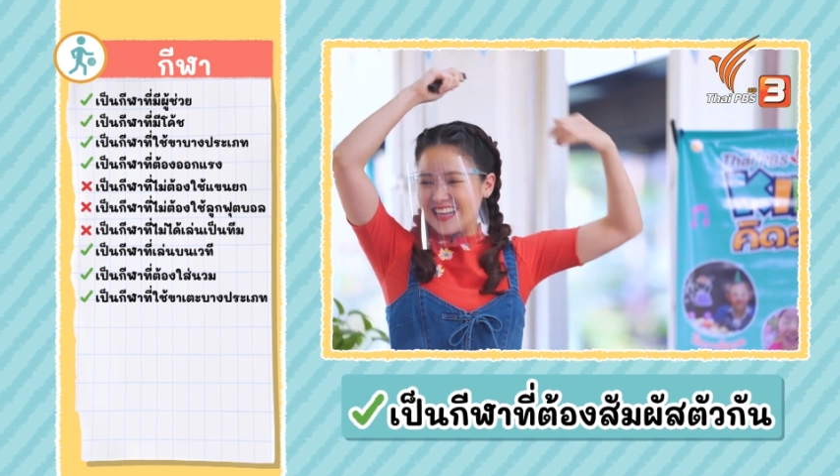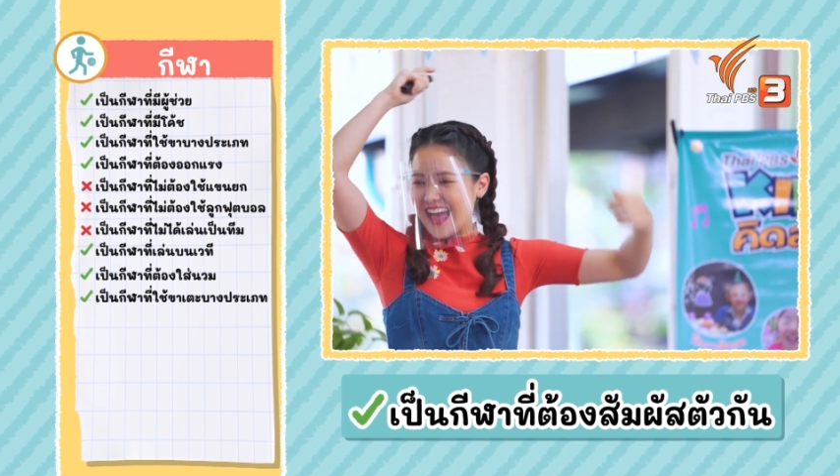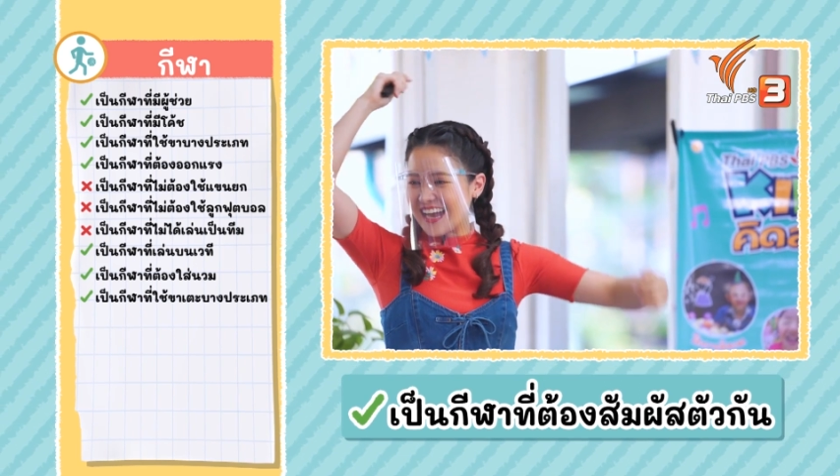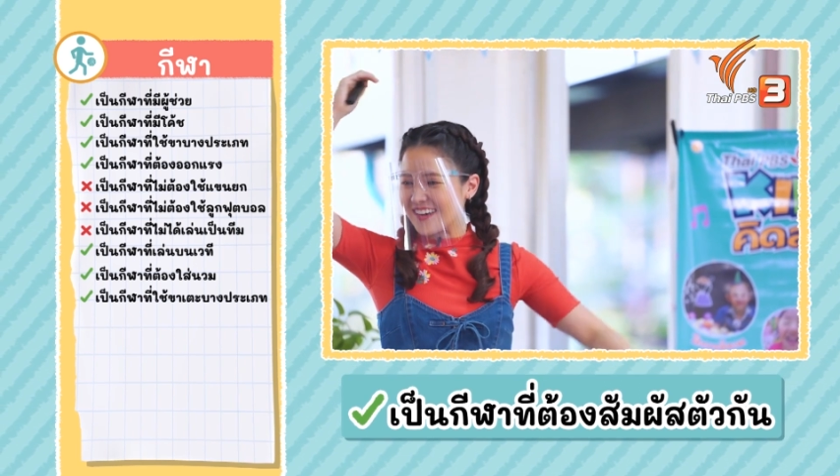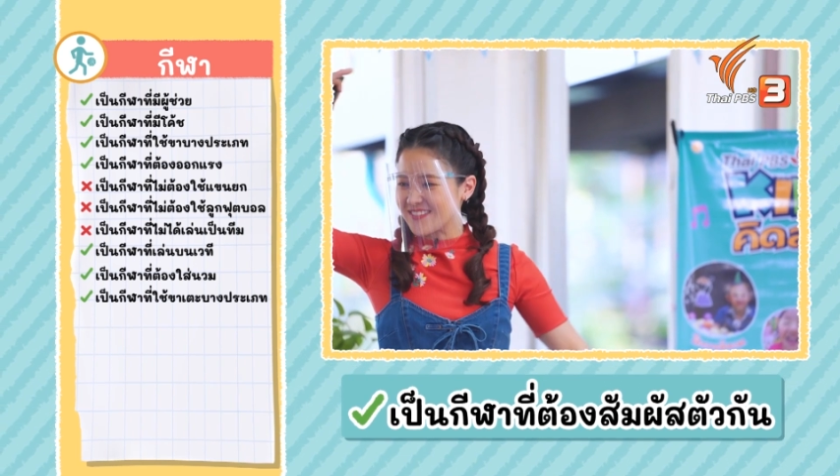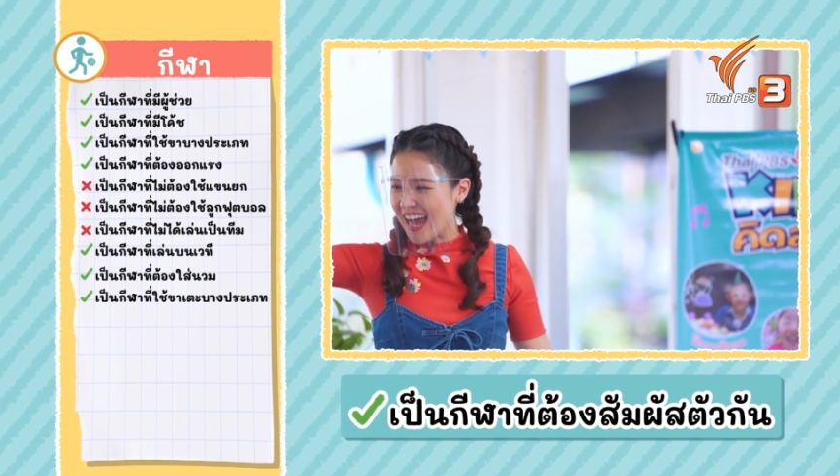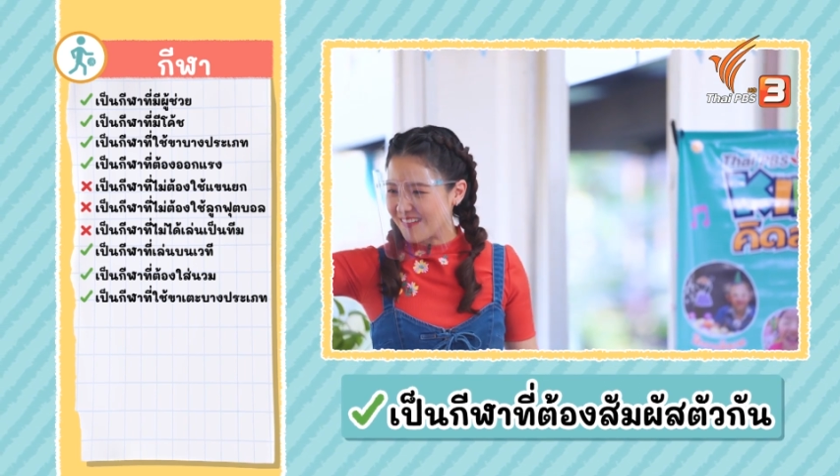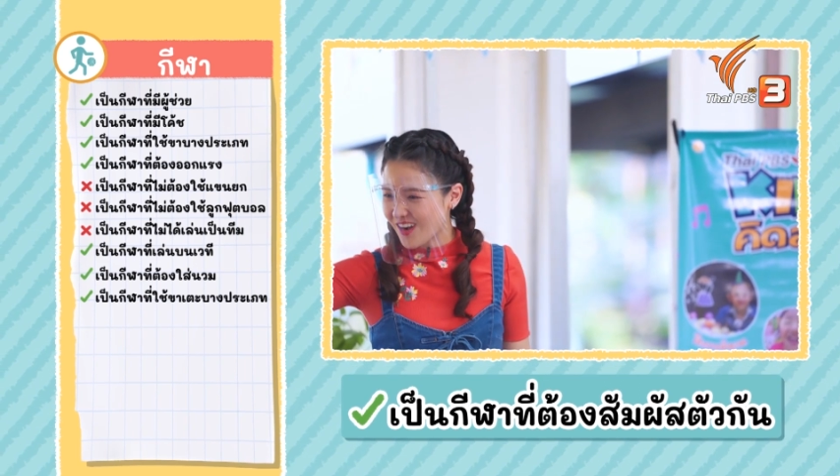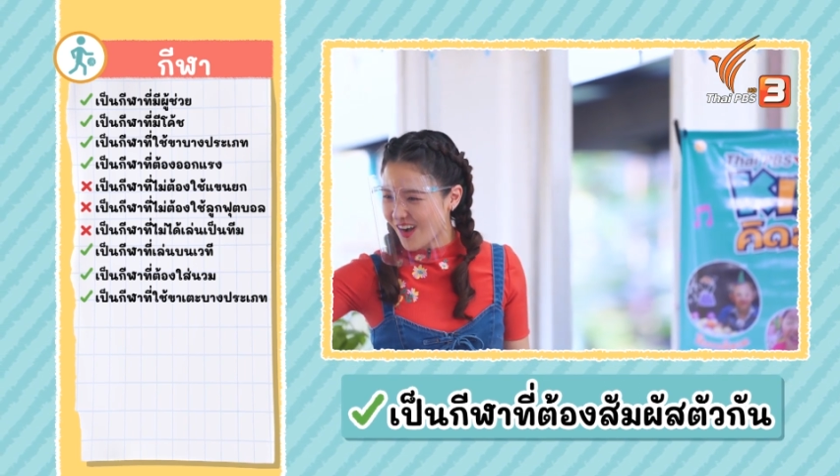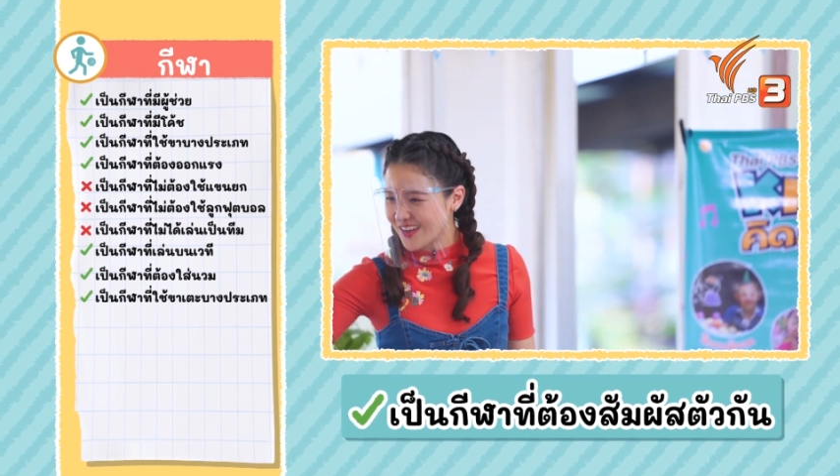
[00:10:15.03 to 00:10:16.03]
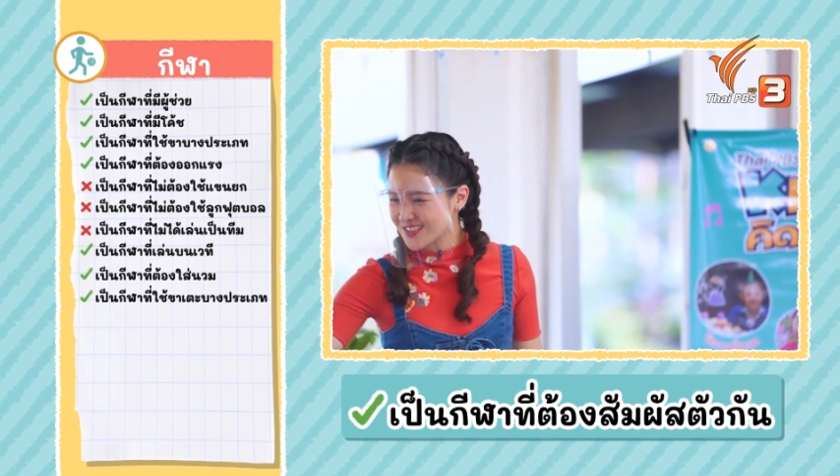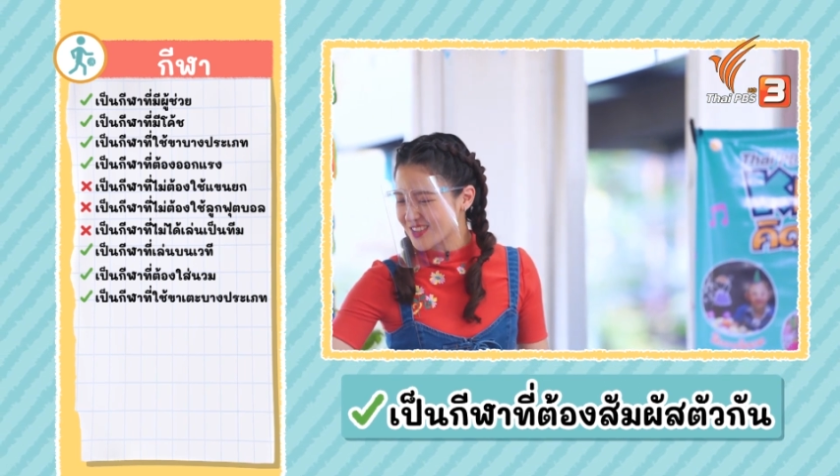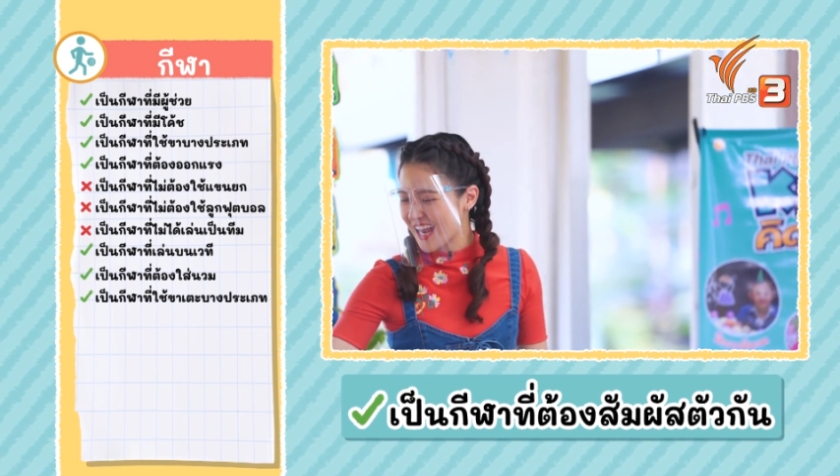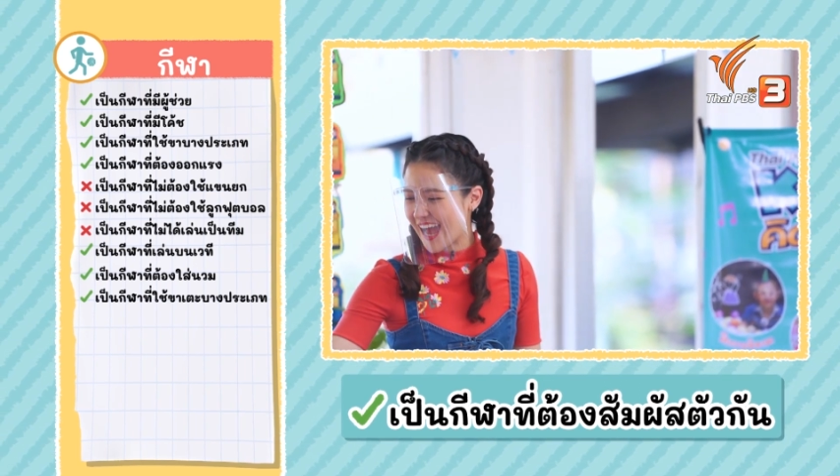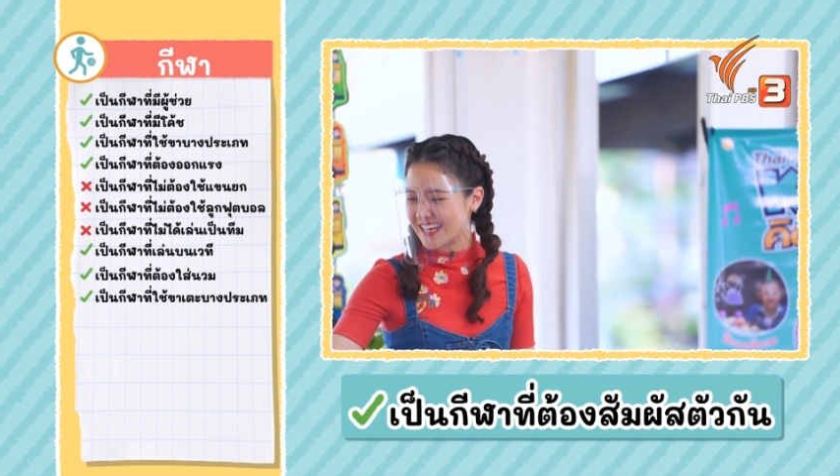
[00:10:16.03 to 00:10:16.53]
และคำถามข้อ
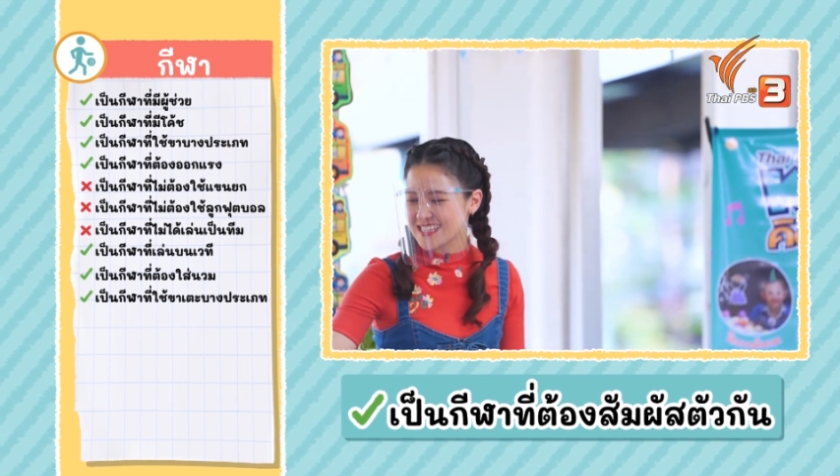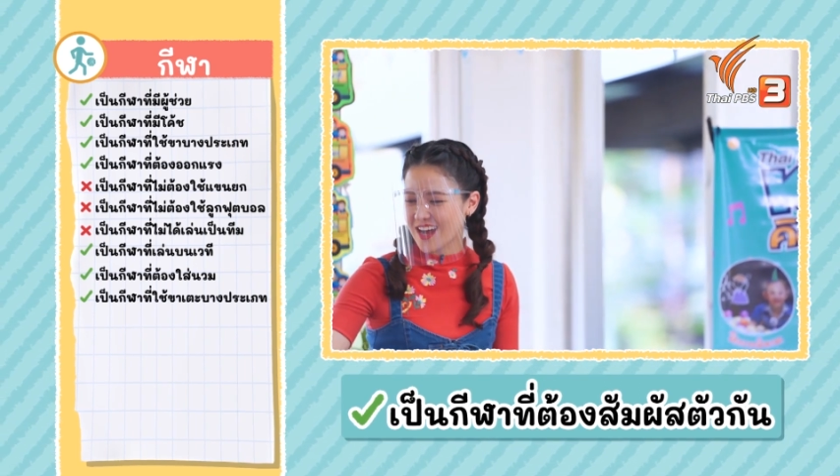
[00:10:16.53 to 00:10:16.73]
สุดท้าย